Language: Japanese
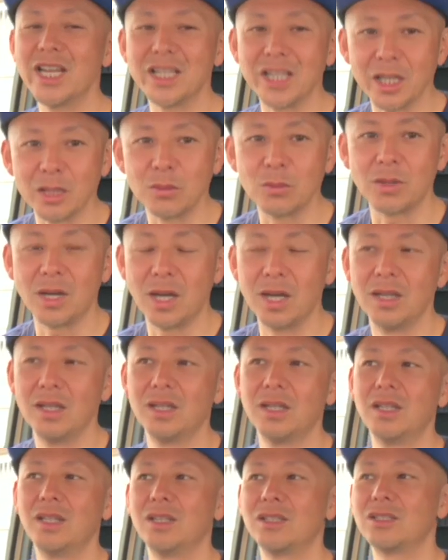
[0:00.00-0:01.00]
いねとか
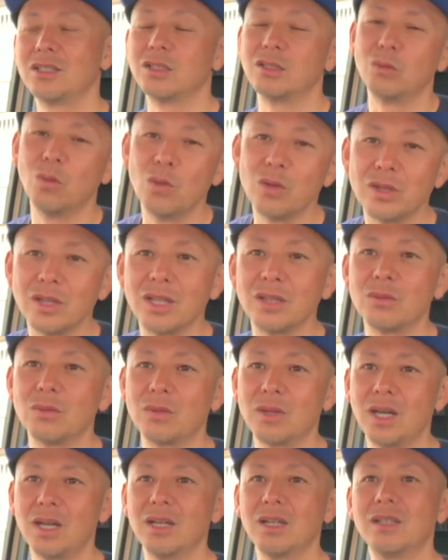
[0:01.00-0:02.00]
すごいねと
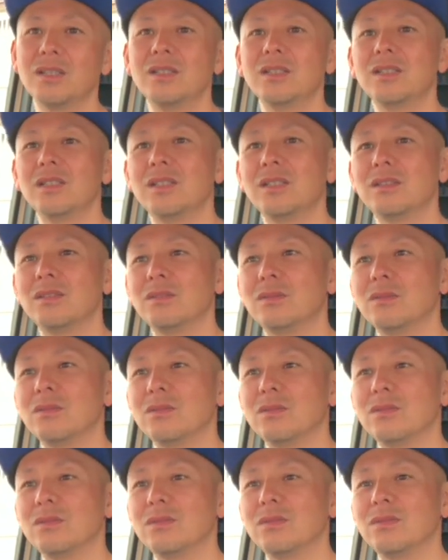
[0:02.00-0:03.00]
か。
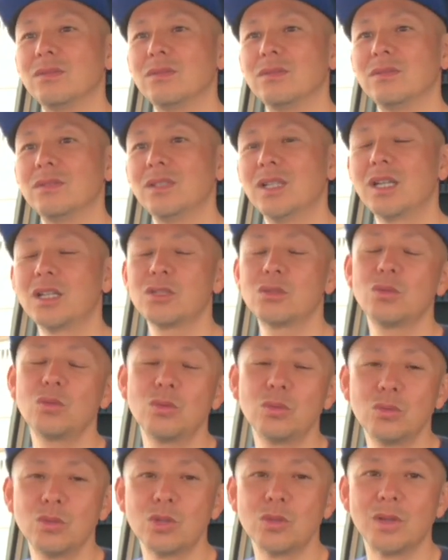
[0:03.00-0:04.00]
なんかそうい
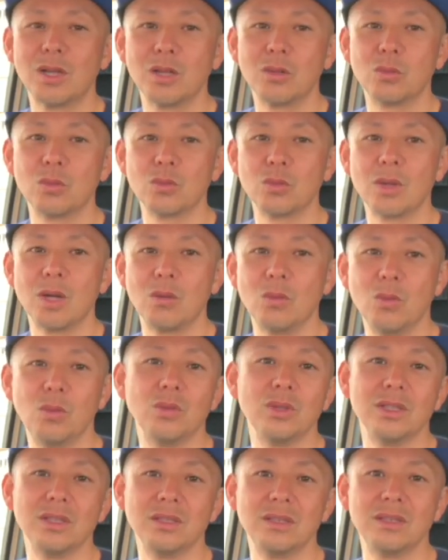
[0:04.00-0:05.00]
うことを言われることが
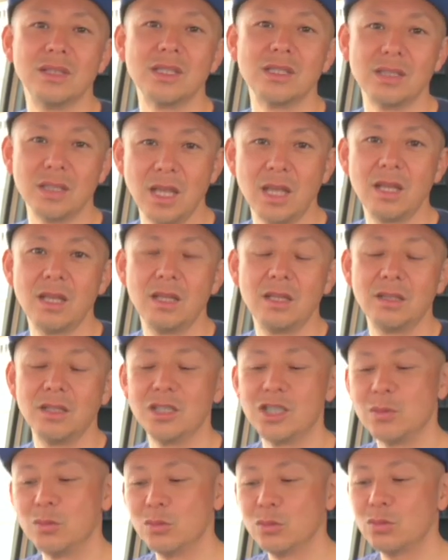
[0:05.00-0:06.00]
多いですね。
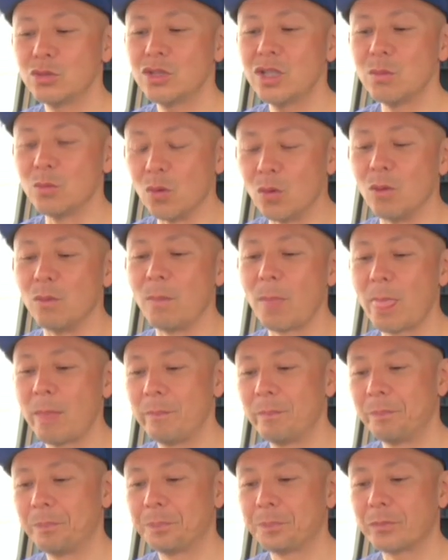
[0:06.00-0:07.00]
自分としても、
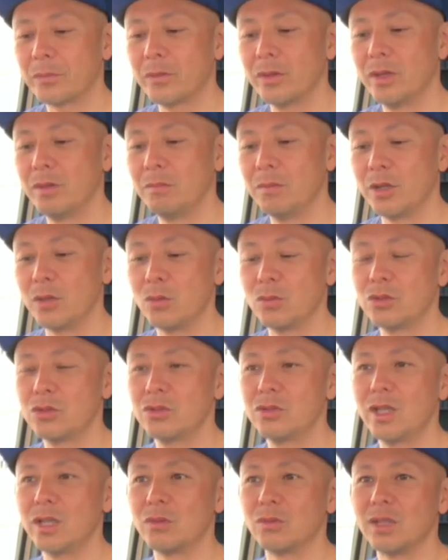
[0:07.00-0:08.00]
まあ、よん
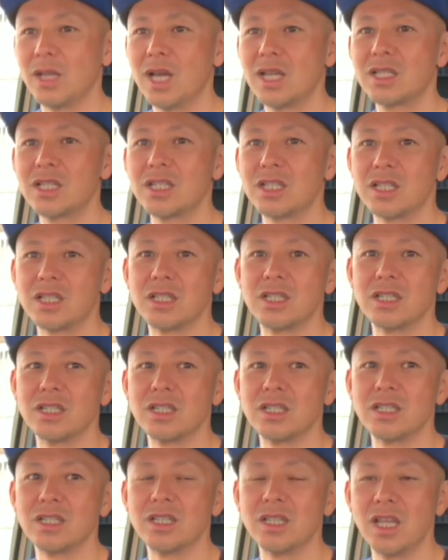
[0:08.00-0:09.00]
じゅうだいの男
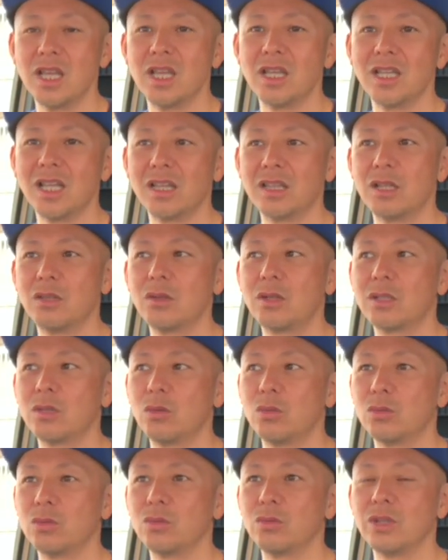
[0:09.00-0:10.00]
子でやってる
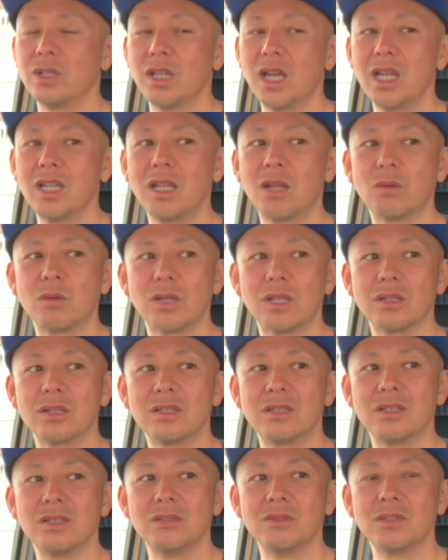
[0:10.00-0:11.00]
方ほとんどいないだろうなっ
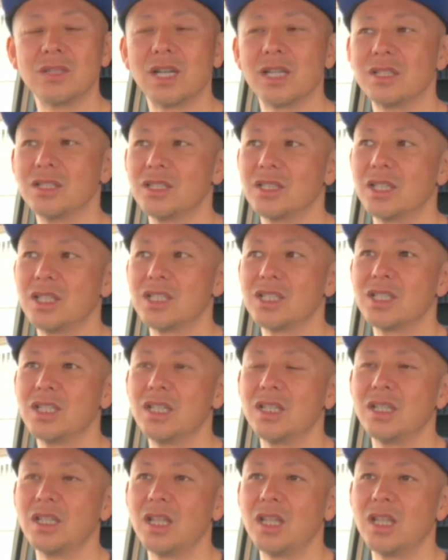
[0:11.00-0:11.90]
ていう感じがして